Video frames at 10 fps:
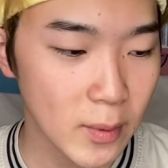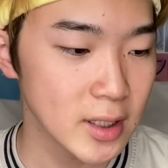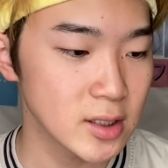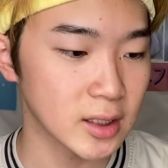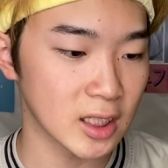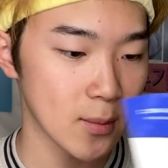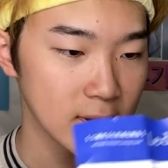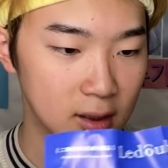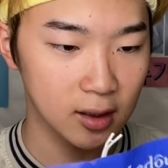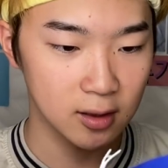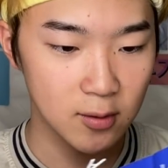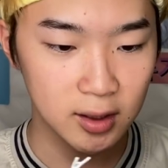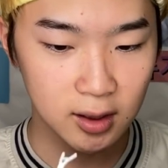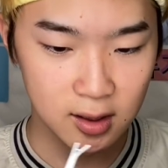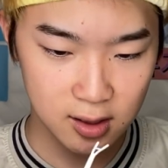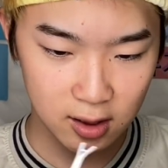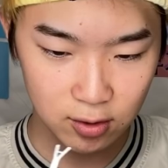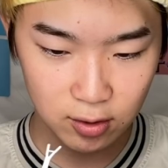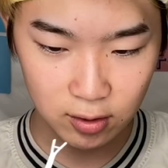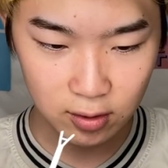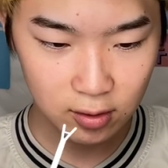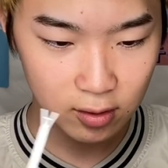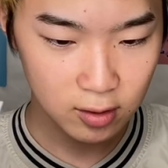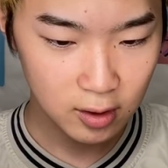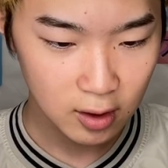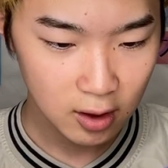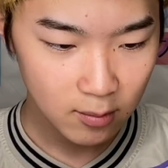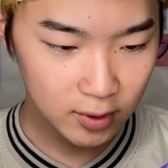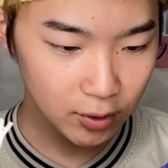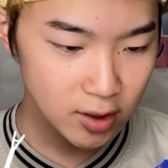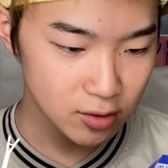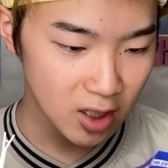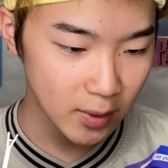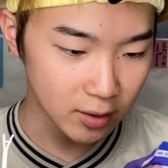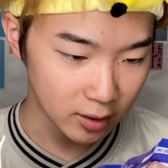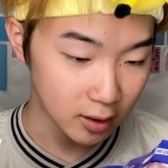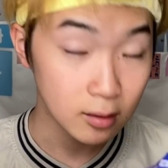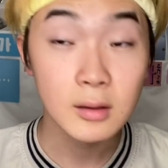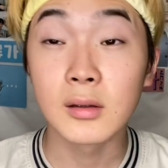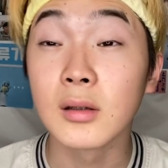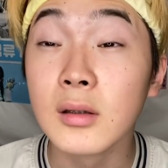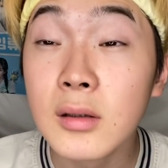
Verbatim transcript: 張りすぎたらダメって言われたんですけど、まあ、とりあえず塗ればいいよねなんか